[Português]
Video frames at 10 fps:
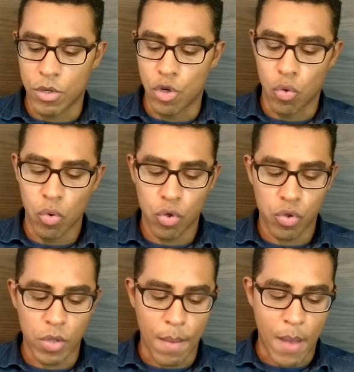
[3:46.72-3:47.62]
de
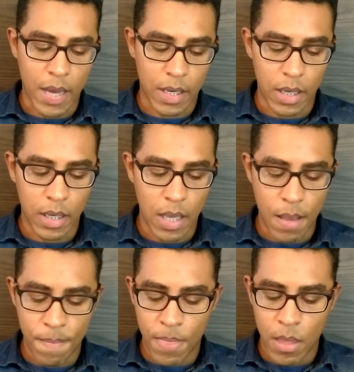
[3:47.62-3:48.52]
uso da máquina
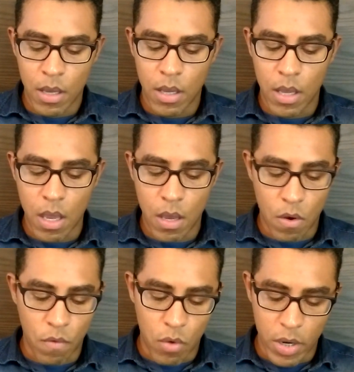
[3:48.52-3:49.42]
aqui. E
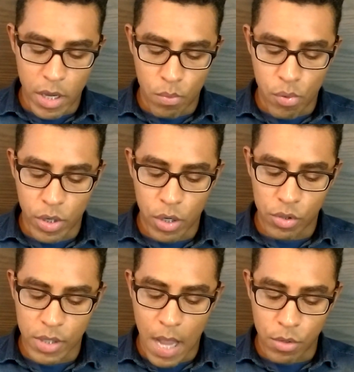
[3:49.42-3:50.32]
eu vou ler um pouquinho
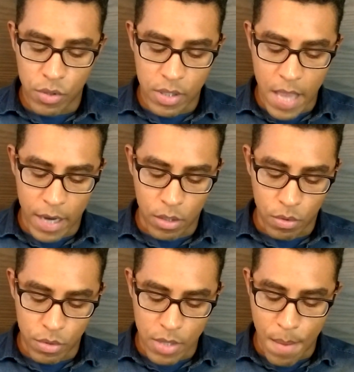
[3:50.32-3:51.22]
os dados
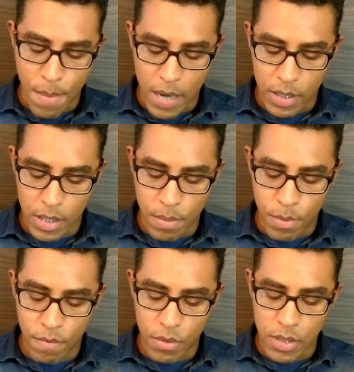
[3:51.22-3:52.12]
técnicos da máquina aqui
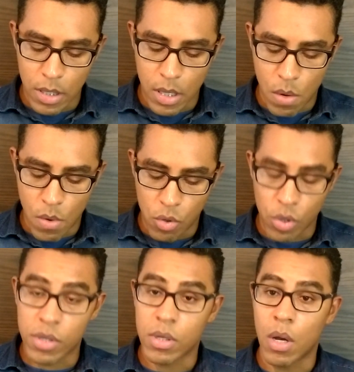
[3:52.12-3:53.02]
para você ter uma
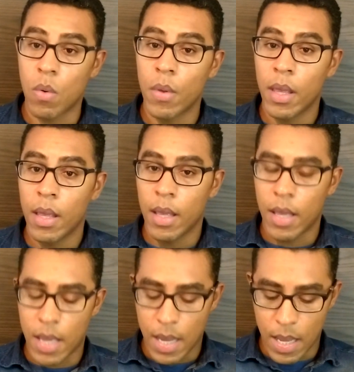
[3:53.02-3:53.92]
noção
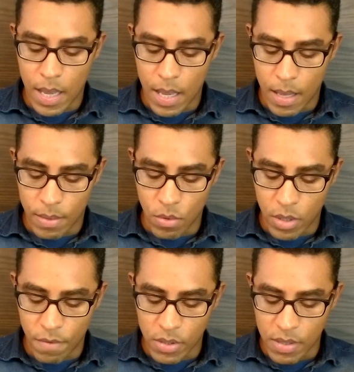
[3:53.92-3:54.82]
é, do
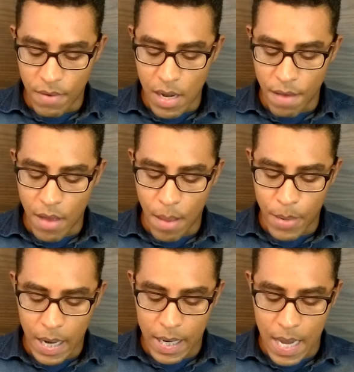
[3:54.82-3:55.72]
que você vai levar
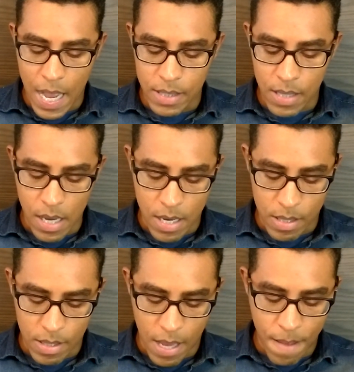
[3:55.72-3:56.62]
para casa
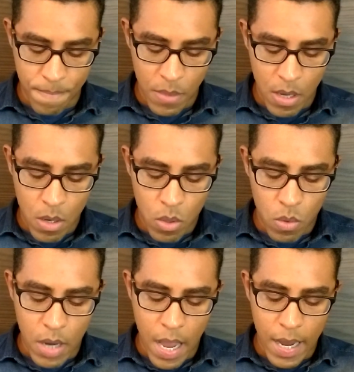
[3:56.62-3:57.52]
aí, né?
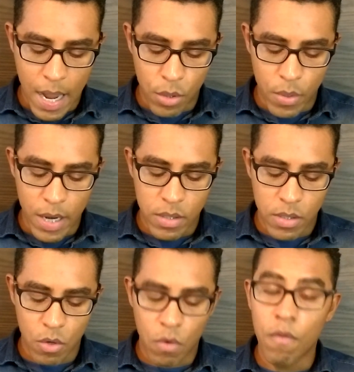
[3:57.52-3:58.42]
O carregador é de
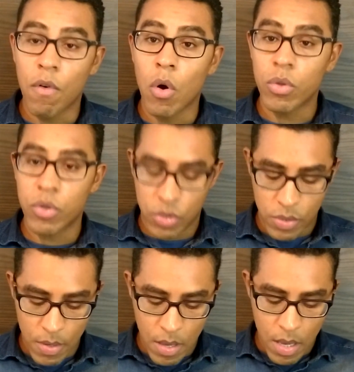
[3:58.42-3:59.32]
5
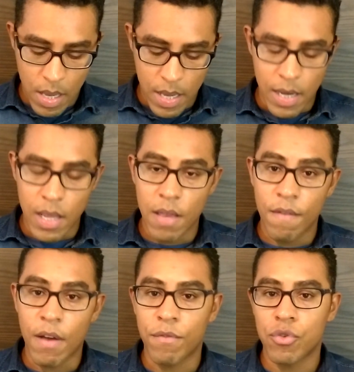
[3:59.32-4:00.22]
volts, ele
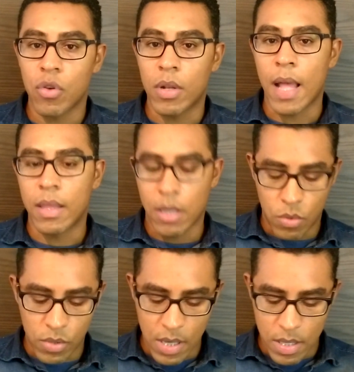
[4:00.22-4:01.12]
vai funcionar
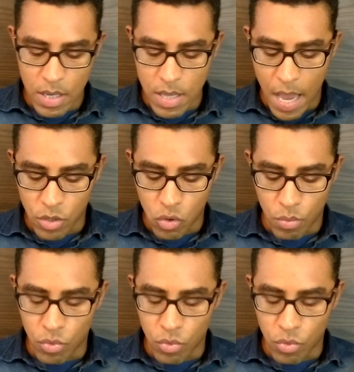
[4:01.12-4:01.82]
tanto 110 como